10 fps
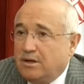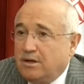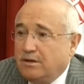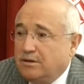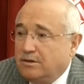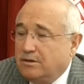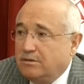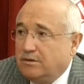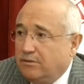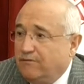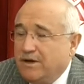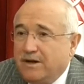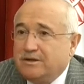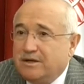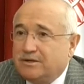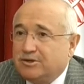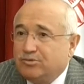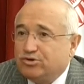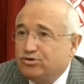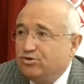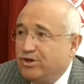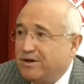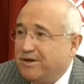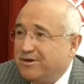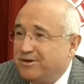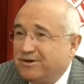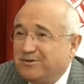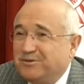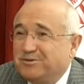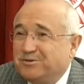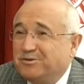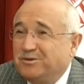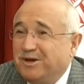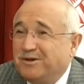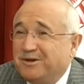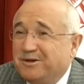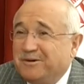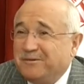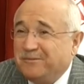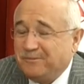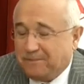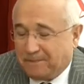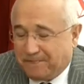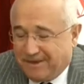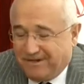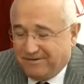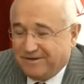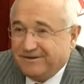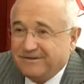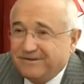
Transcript: E, fena değil şimdi şu günlerde iyi süremiz bittiyse evet. son olarak